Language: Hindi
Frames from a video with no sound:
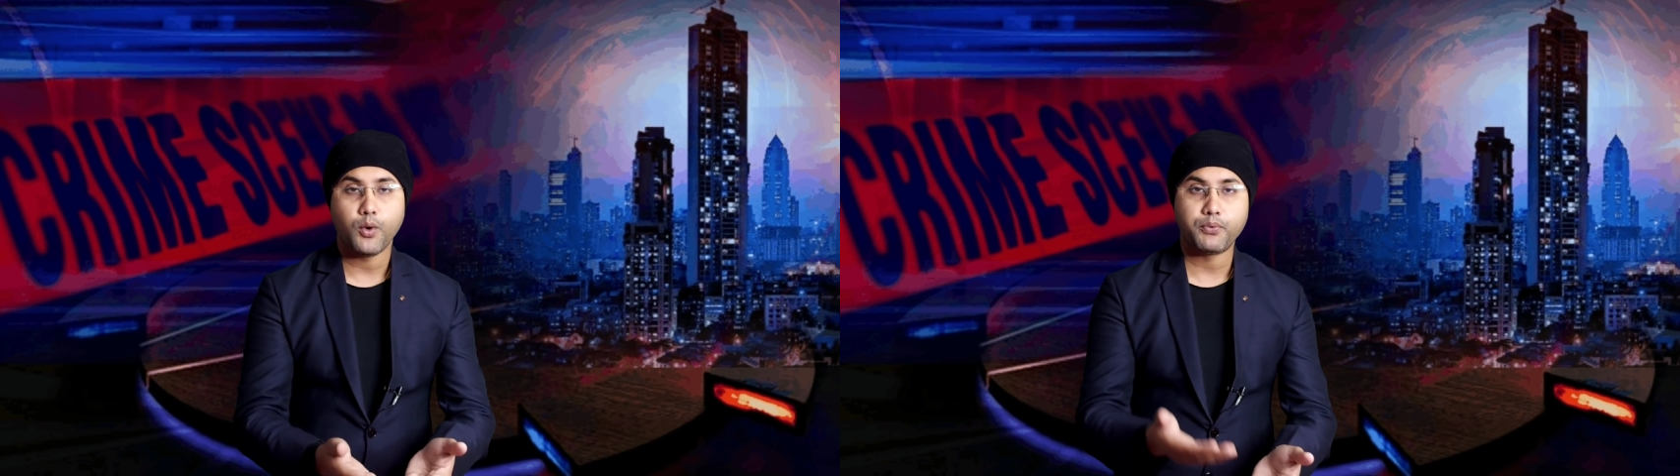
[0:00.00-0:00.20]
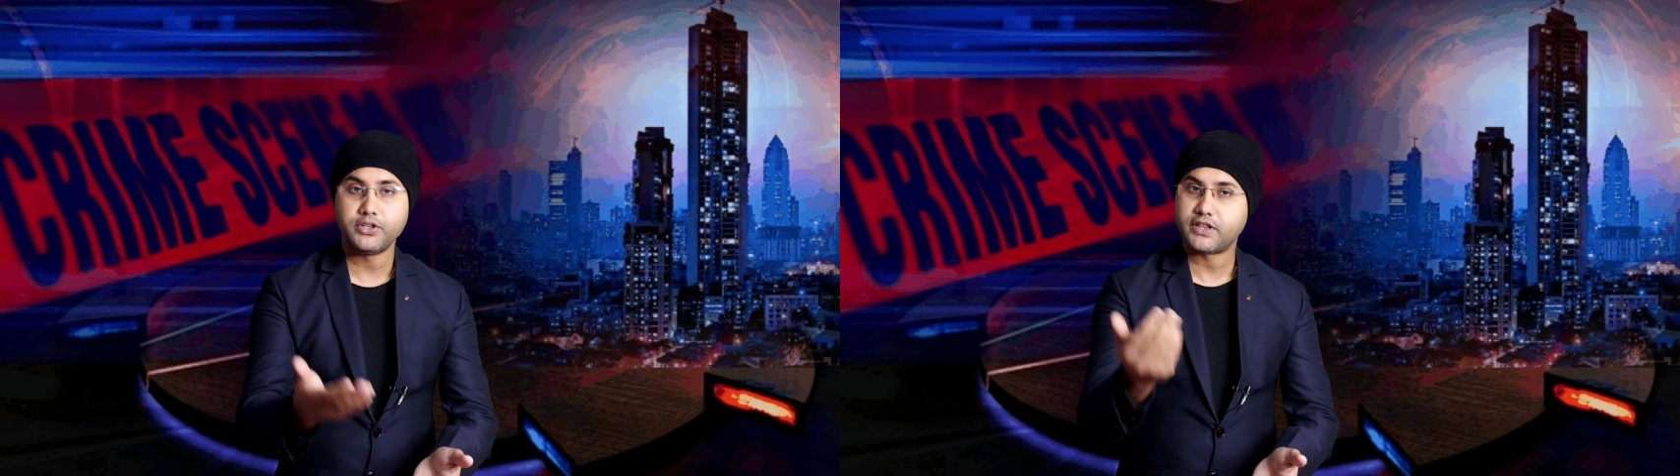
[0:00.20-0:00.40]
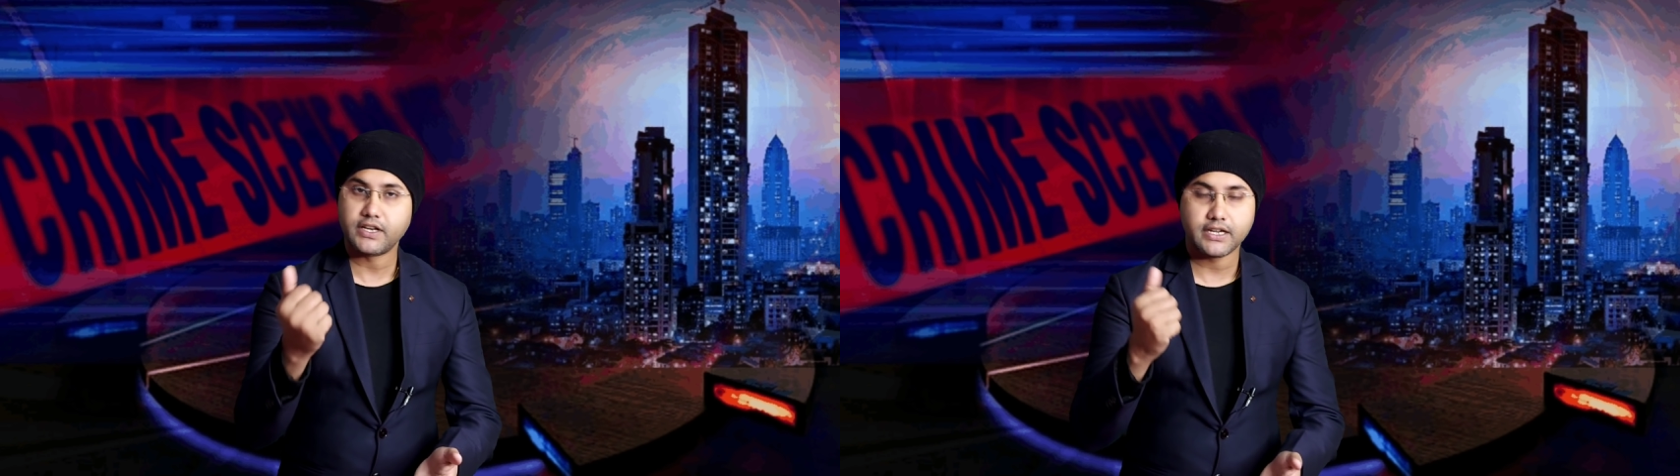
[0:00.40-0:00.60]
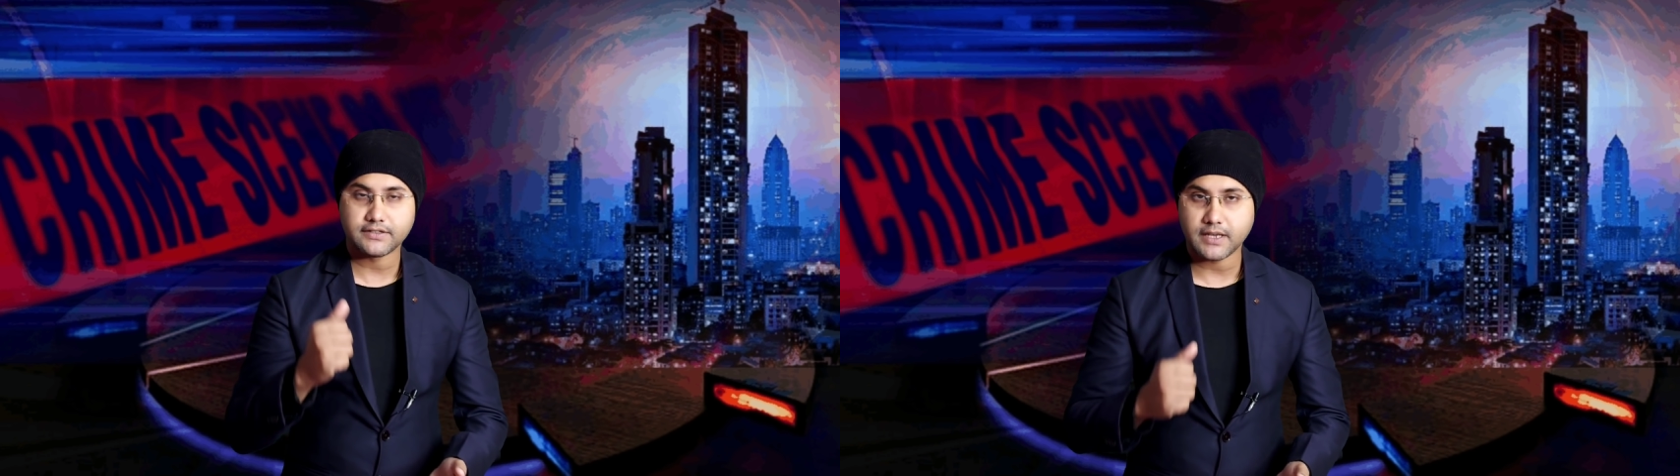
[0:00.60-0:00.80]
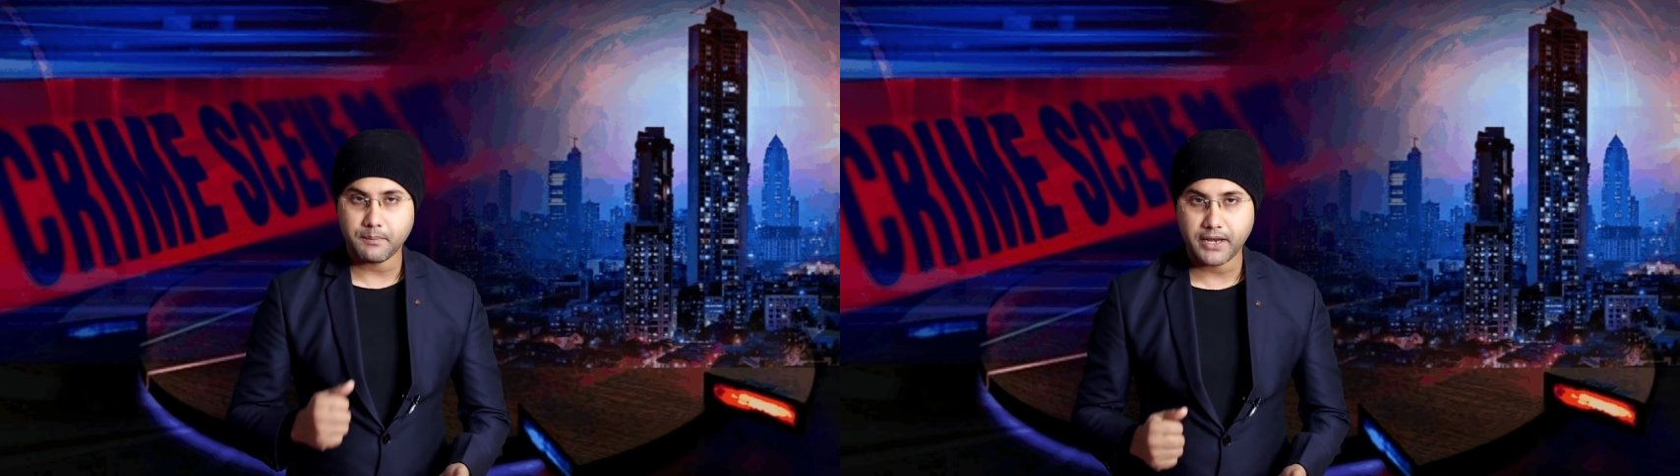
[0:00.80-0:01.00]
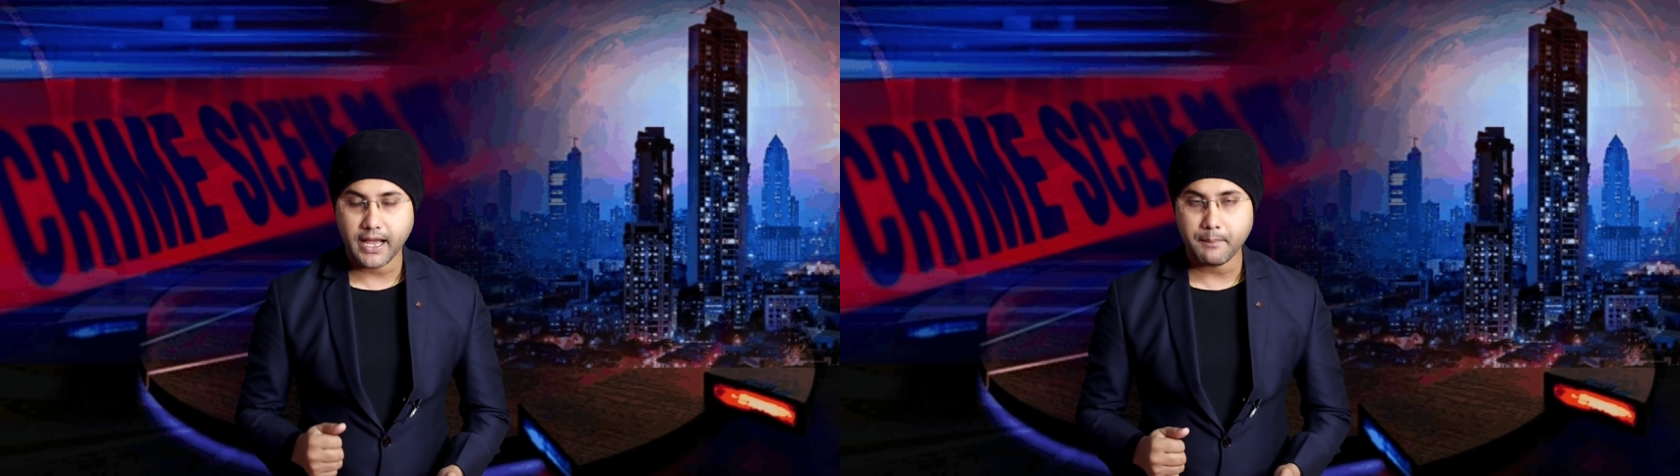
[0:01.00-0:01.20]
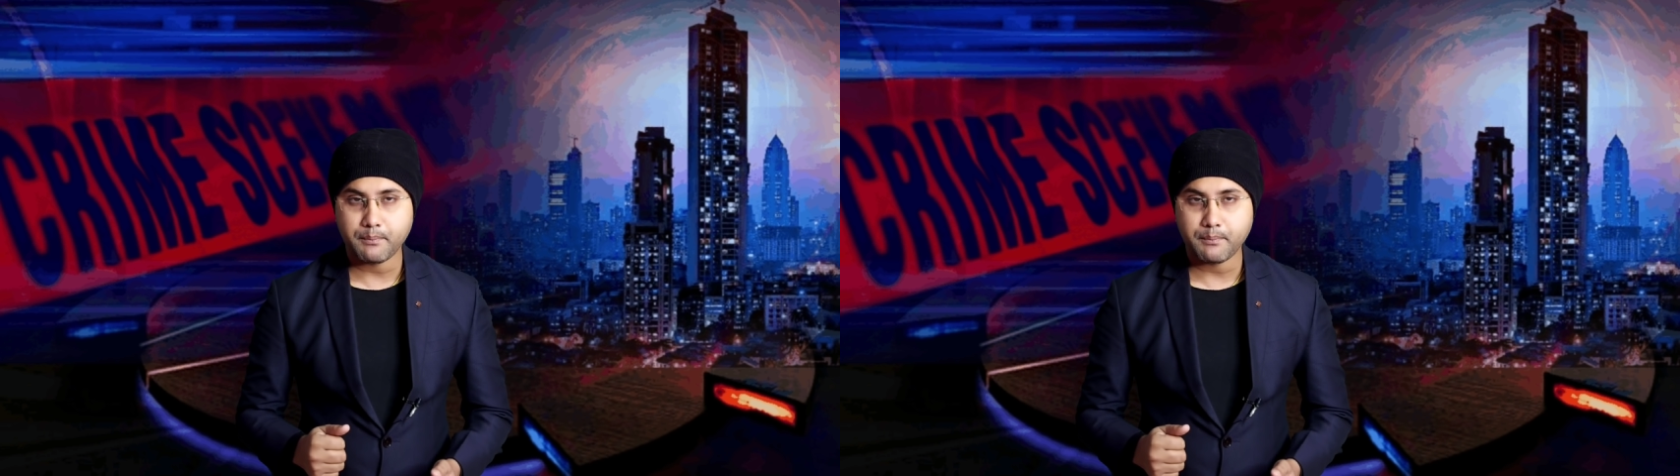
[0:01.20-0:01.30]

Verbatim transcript: वो पूरी तरीके से अपने आप